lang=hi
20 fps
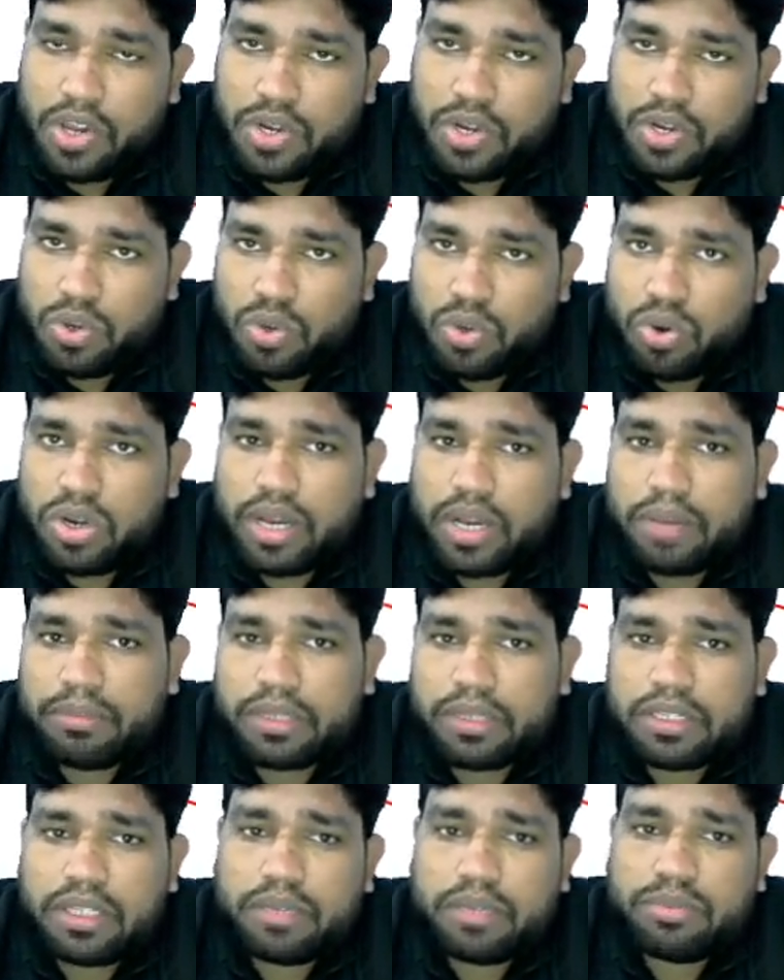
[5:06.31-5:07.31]
नो no का
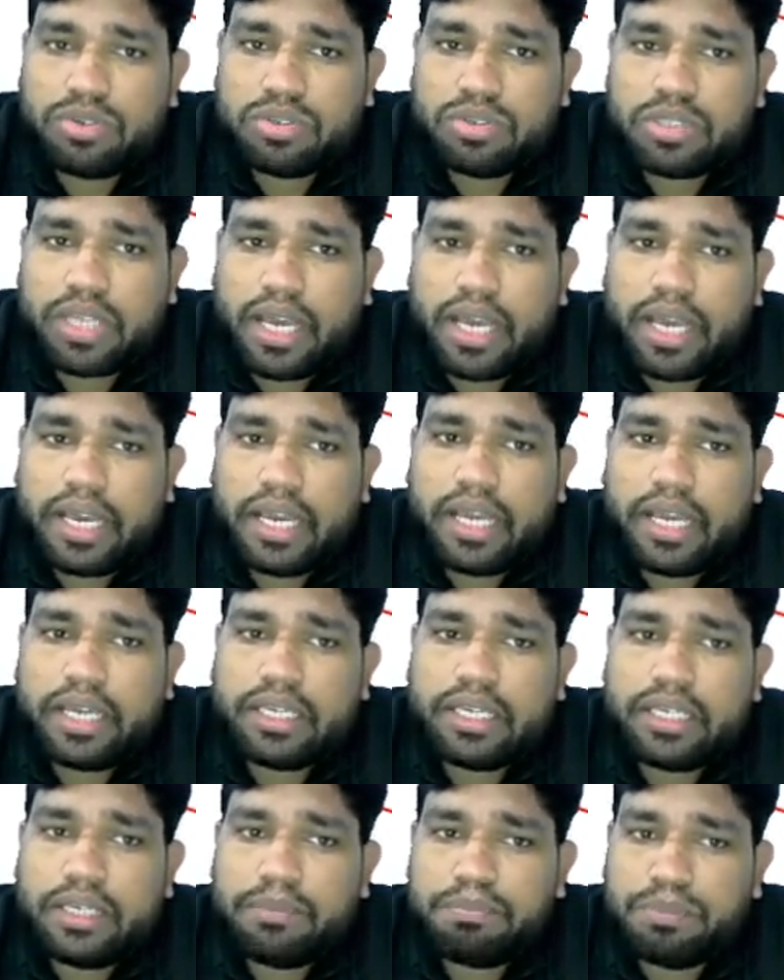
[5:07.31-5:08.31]
मतलब होता है
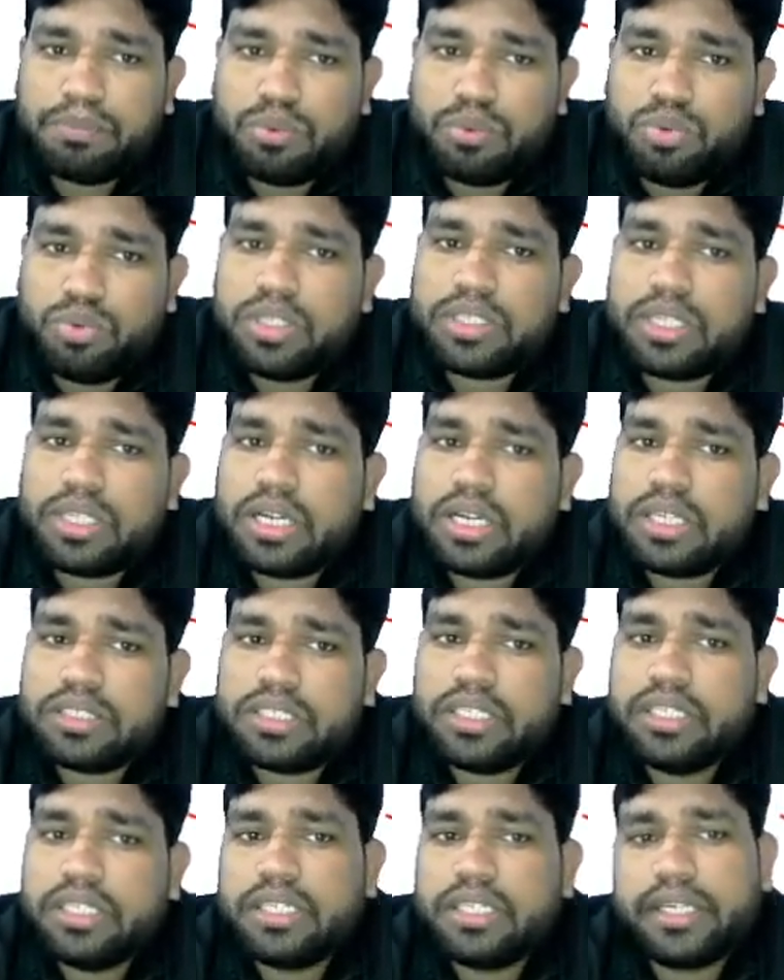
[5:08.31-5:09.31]
कि पूरी तरह
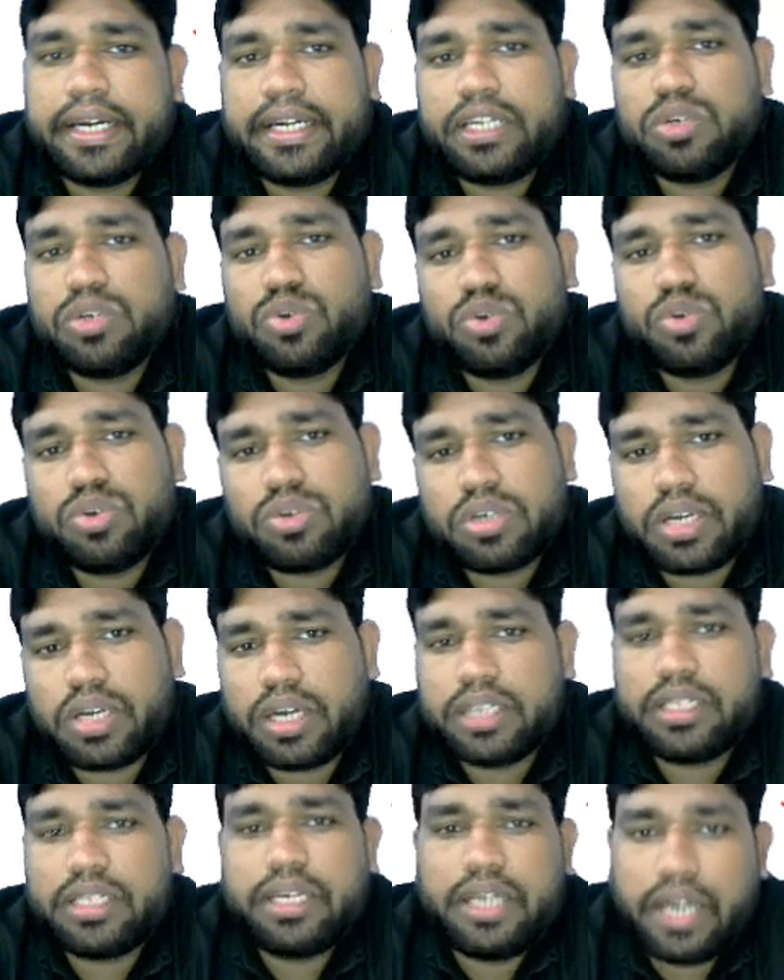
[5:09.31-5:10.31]
से निगेटिव
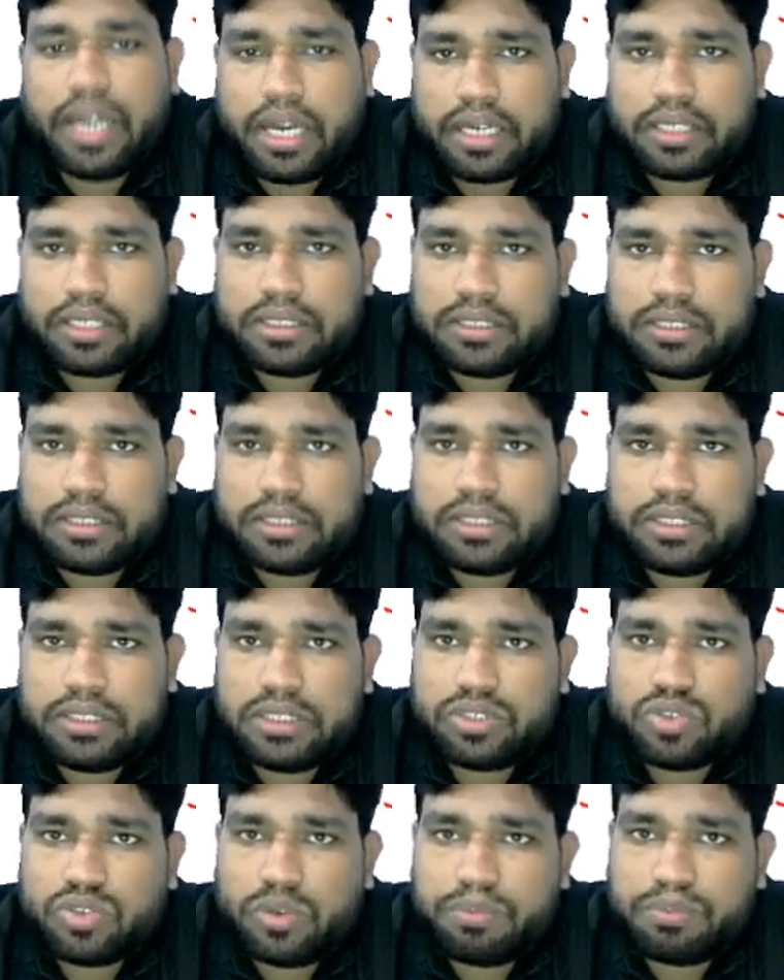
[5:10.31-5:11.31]
कर देना किसी
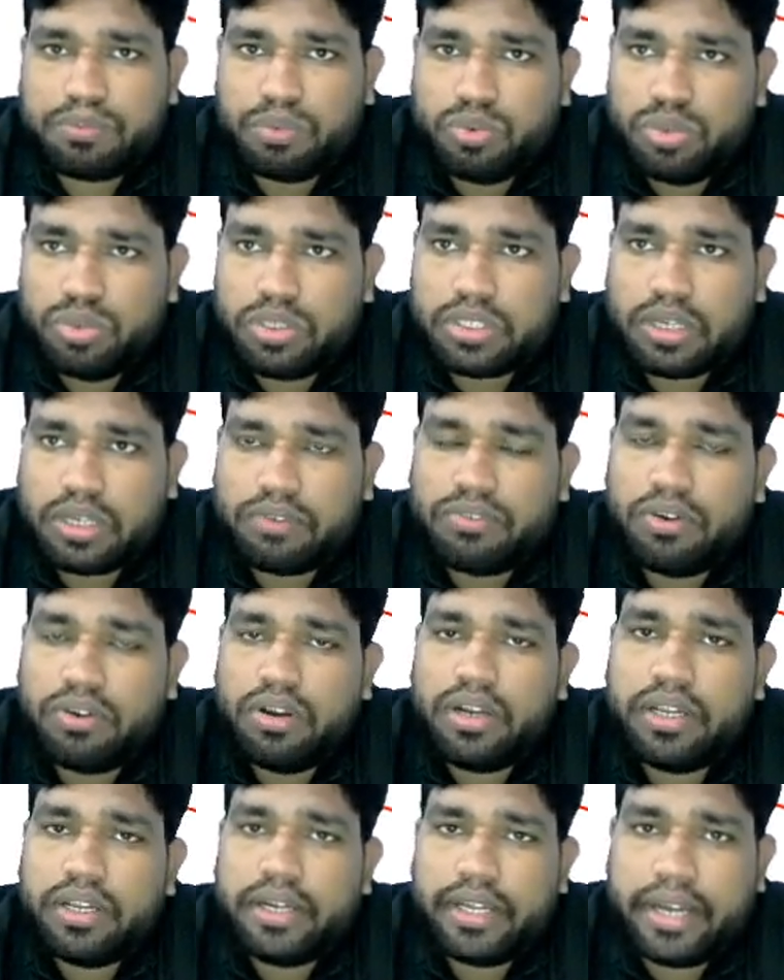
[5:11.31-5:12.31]
चीज को पूरी तरह
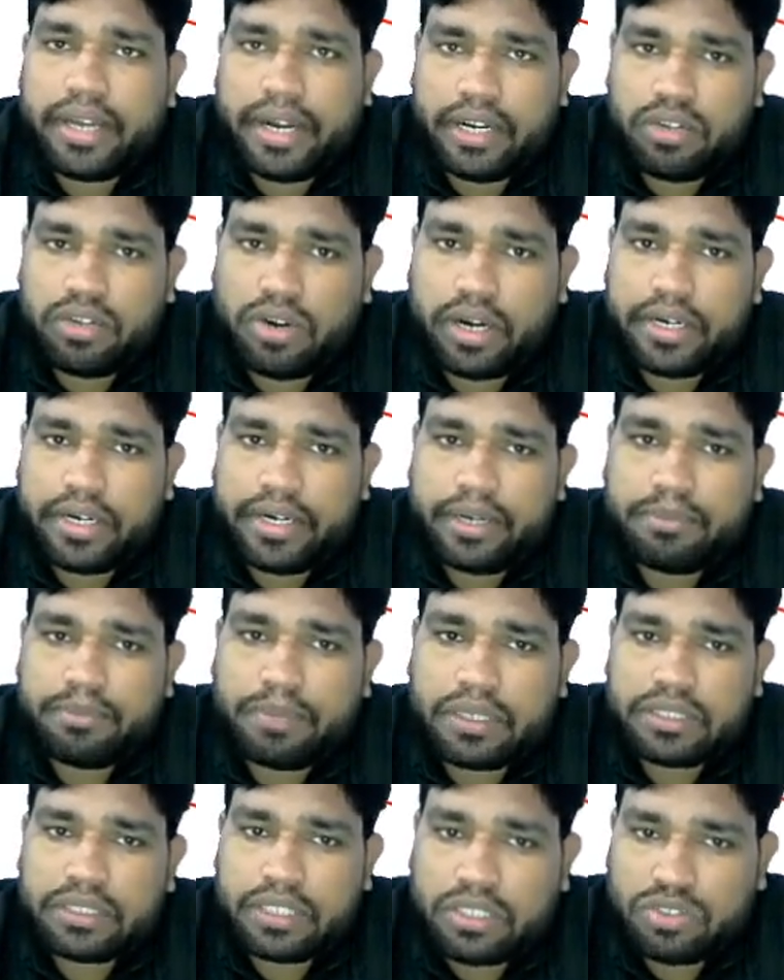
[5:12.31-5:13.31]
फुल्ली निगेटिव हंड्रेड
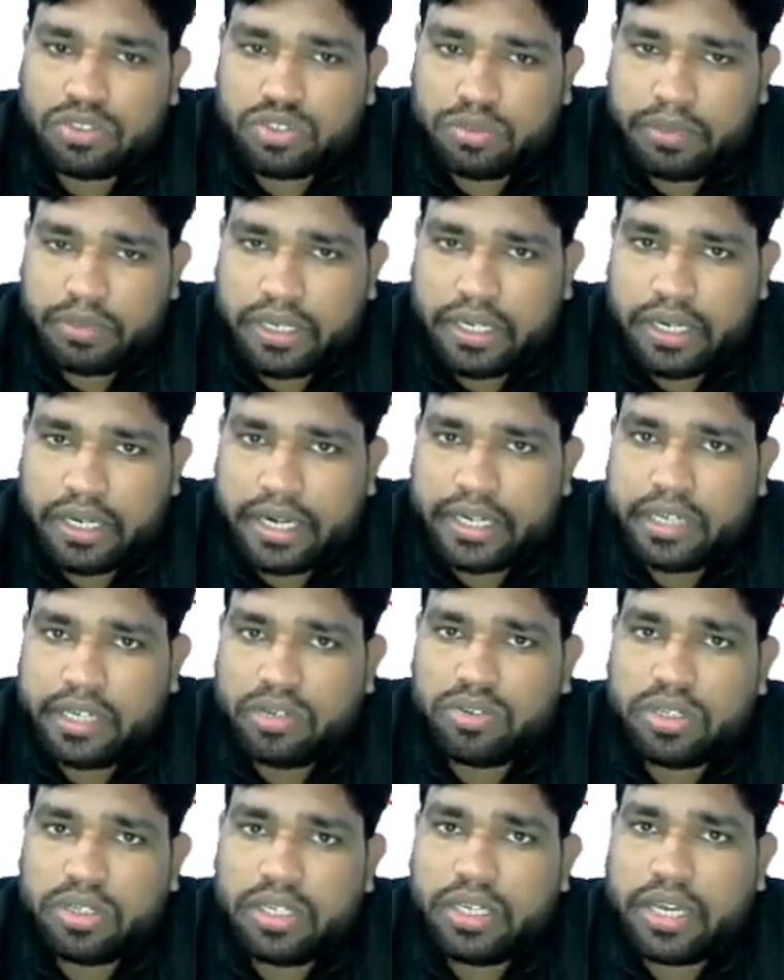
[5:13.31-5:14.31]
परसेंट उसमें
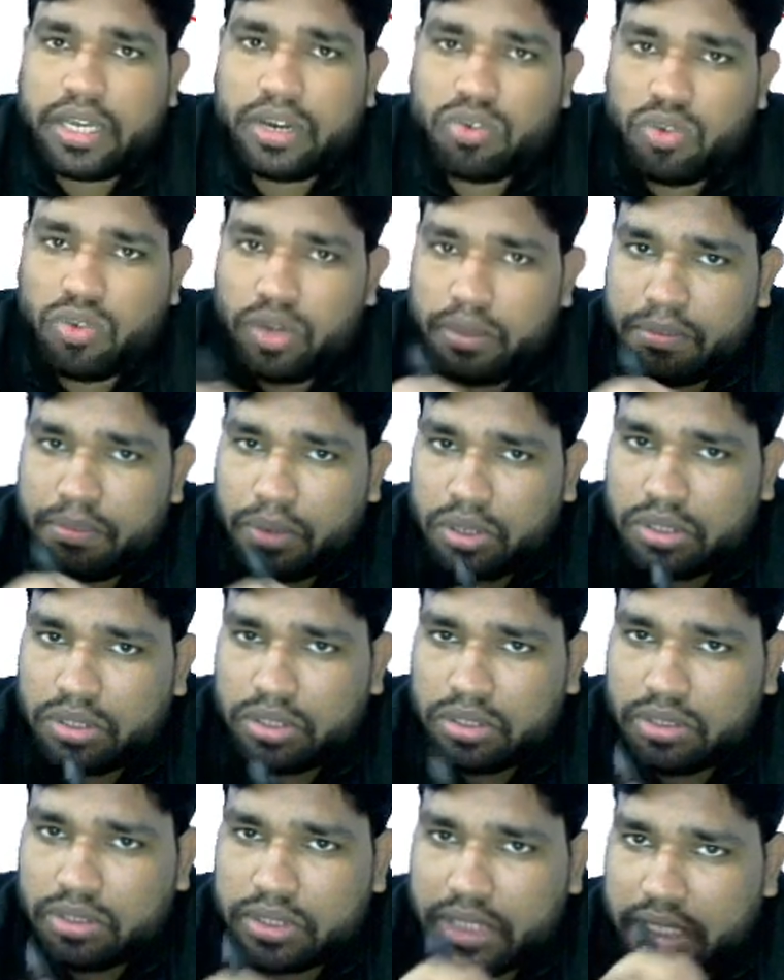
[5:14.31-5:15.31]
निगेटिव ही है कोई
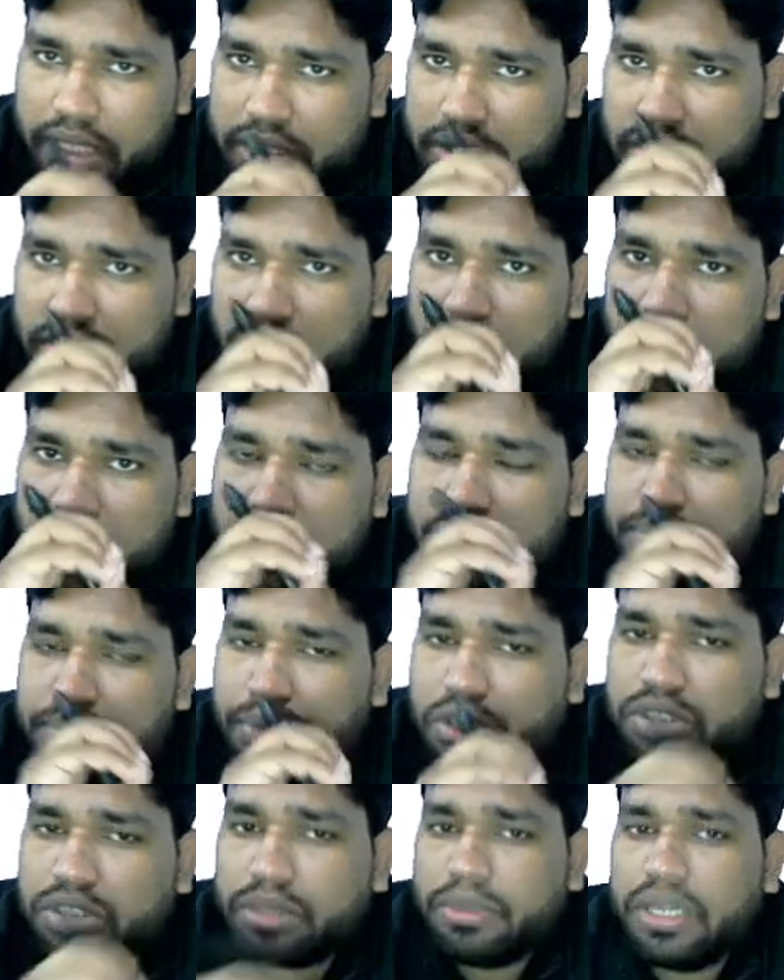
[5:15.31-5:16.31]
पॉजिटिव सेंस की
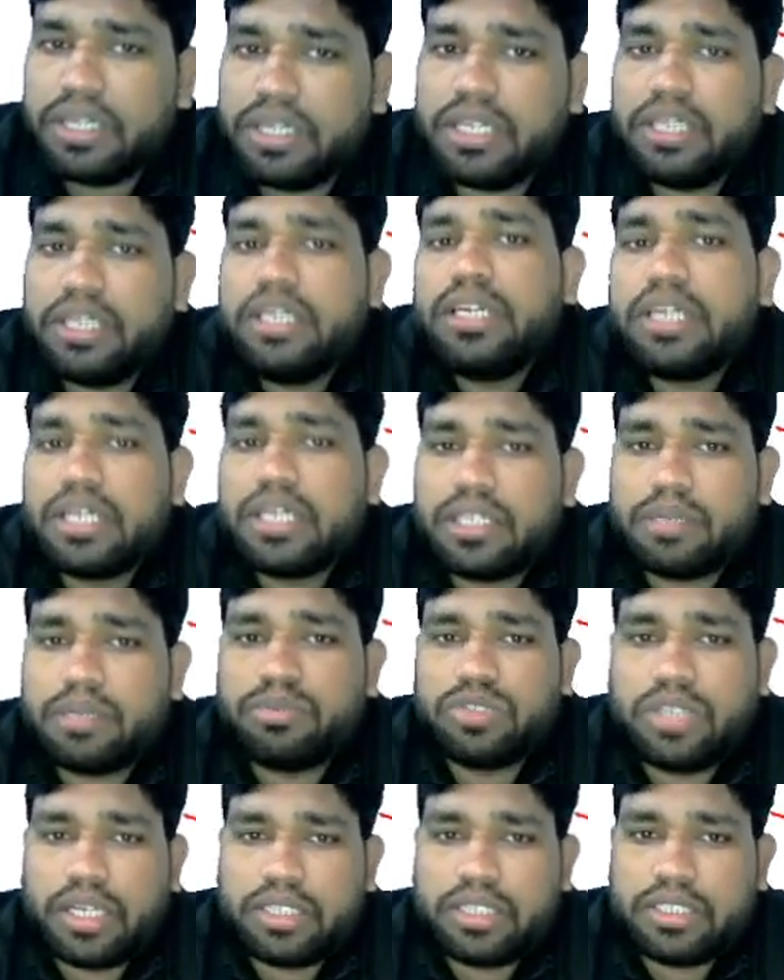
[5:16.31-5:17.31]
पॉसिबिलिटी ही खत्म
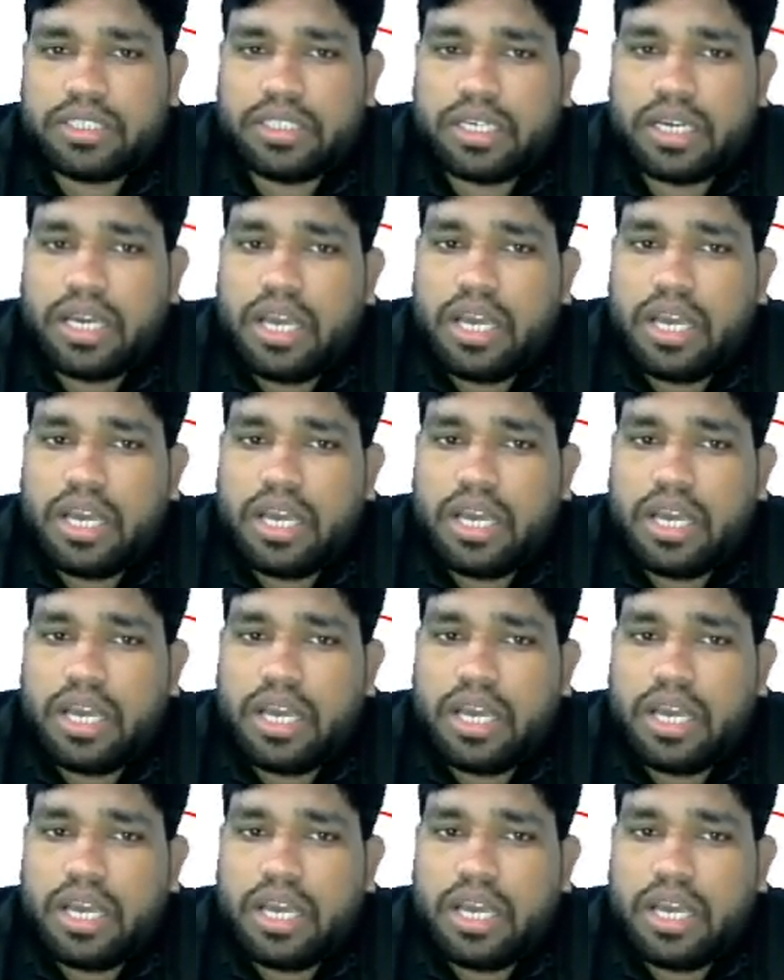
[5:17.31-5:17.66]
हो जाती है